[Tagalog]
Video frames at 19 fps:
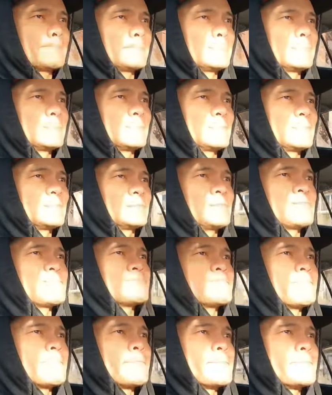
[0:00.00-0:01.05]
Malilate ka na
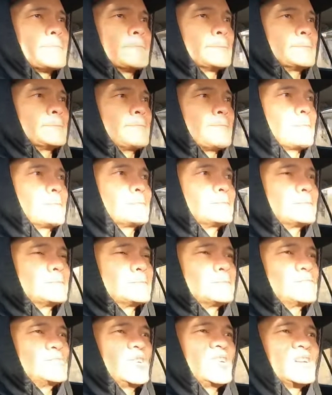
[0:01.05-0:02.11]
ba?
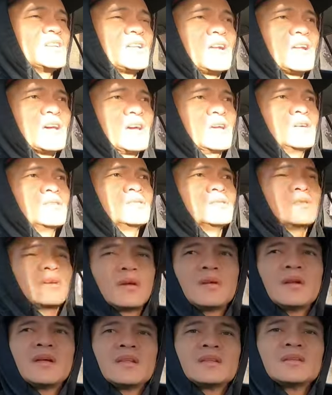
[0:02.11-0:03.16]
Yan na talaga yun.
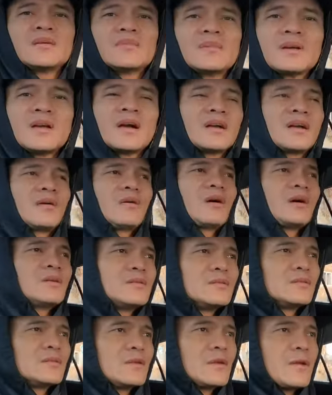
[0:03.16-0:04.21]
Eh, wala na tayong magagawa yun.